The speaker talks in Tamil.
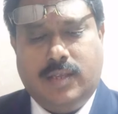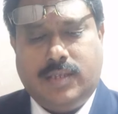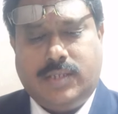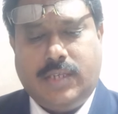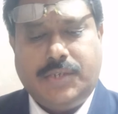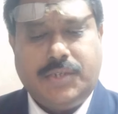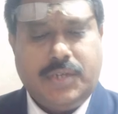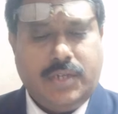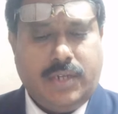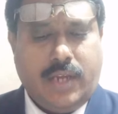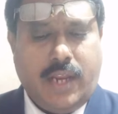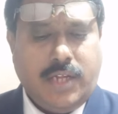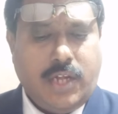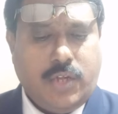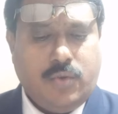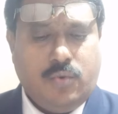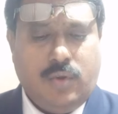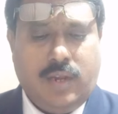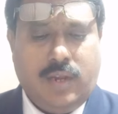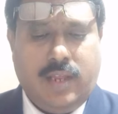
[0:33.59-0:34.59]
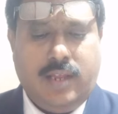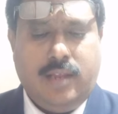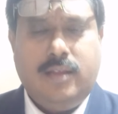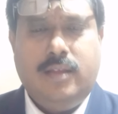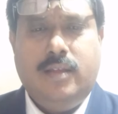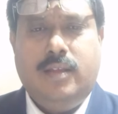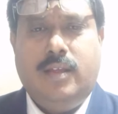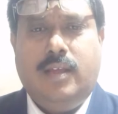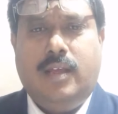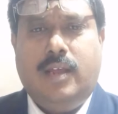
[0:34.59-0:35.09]
செக்ஷன் எயிட்டி டூவில்
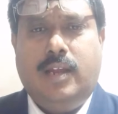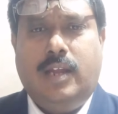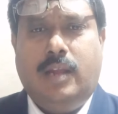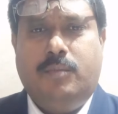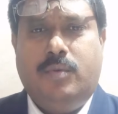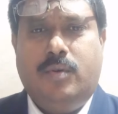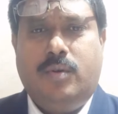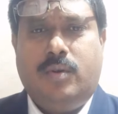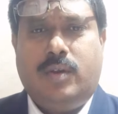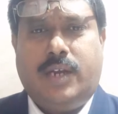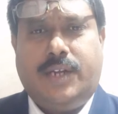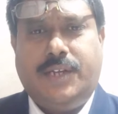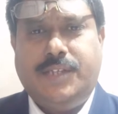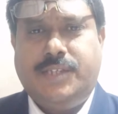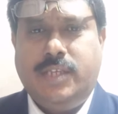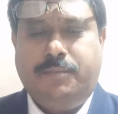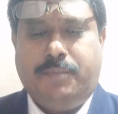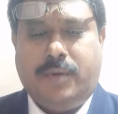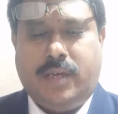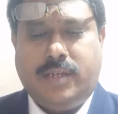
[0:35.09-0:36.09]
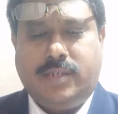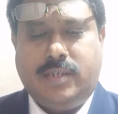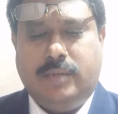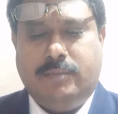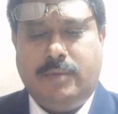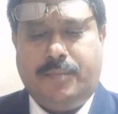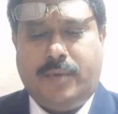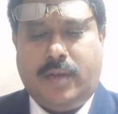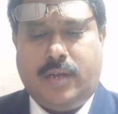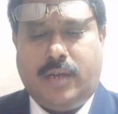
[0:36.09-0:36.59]
நம்ம கடைசி பார்ட்
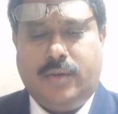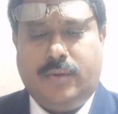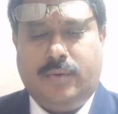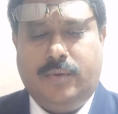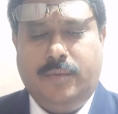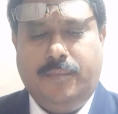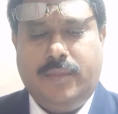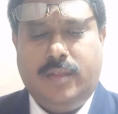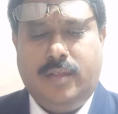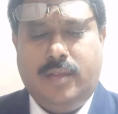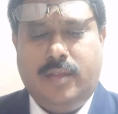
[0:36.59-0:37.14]
நம்ம பார்க்குறோம்